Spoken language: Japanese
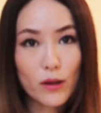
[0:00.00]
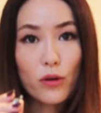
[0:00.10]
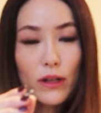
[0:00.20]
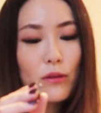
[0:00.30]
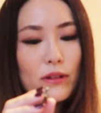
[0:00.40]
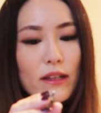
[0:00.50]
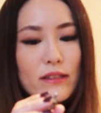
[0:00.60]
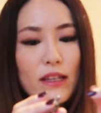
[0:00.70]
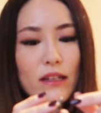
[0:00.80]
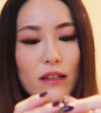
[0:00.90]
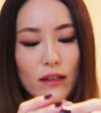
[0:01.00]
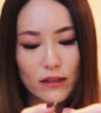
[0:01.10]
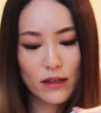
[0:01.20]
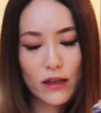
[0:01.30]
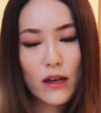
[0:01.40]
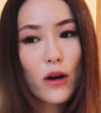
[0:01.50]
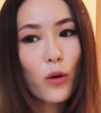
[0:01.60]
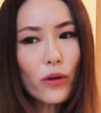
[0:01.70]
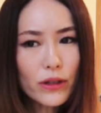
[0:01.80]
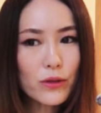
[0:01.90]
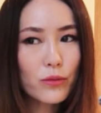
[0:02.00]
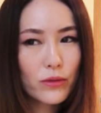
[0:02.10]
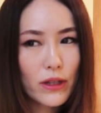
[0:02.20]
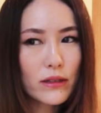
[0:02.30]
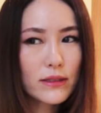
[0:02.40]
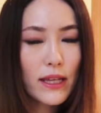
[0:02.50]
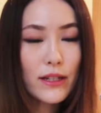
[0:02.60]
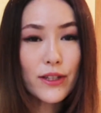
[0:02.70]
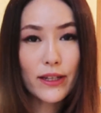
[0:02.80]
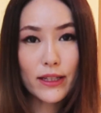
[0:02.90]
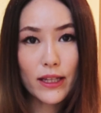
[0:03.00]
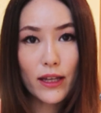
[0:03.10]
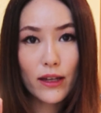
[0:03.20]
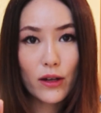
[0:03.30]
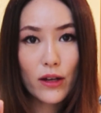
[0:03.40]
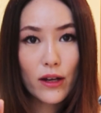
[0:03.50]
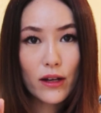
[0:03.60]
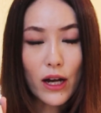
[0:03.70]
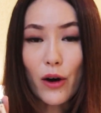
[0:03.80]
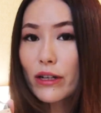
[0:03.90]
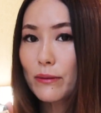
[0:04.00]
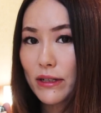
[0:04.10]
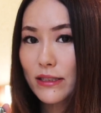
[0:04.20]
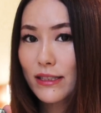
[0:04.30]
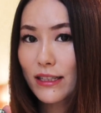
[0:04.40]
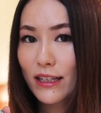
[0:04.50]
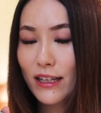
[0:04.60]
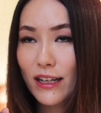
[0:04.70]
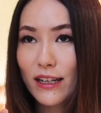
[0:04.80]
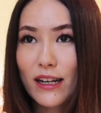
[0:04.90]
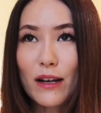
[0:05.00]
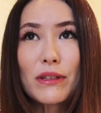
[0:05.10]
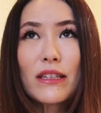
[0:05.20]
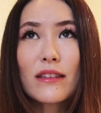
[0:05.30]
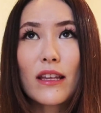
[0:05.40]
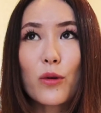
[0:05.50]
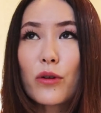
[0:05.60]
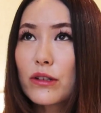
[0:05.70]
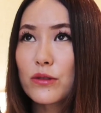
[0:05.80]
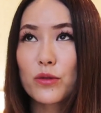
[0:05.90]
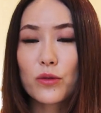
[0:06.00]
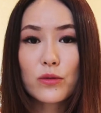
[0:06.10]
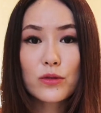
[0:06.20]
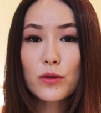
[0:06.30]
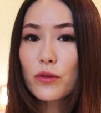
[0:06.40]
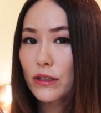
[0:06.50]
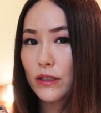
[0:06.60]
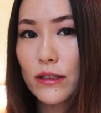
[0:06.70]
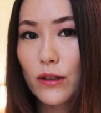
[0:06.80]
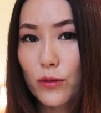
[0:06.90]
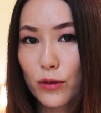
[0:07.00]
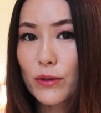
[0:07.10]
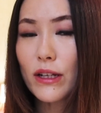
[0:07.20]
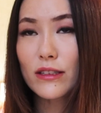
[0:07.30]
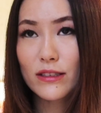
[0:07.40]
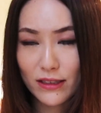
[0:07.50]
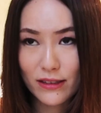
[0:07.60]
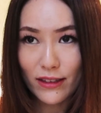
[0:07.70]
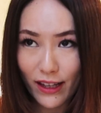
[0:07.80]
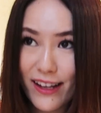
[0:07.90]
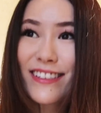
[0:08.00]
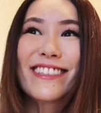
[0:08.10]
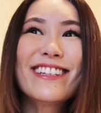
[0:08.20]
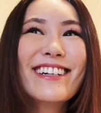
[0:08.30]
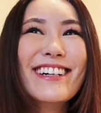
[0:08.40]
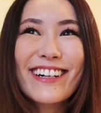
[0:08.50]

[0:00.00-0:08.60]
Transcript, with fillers: い、これをねつけるだけでオイルをねつけるだけで変わります髪ってオイルとすごいお友達です